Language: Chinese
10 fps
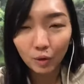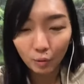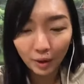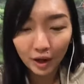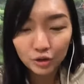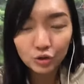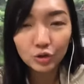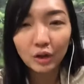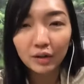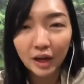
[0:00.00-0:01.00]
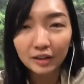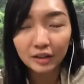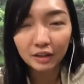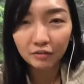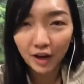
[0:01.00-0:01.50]
我们还需要看你
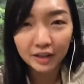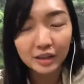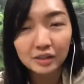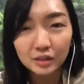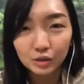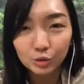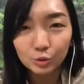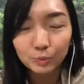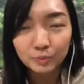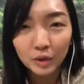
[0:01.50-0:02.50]
的发炎指数。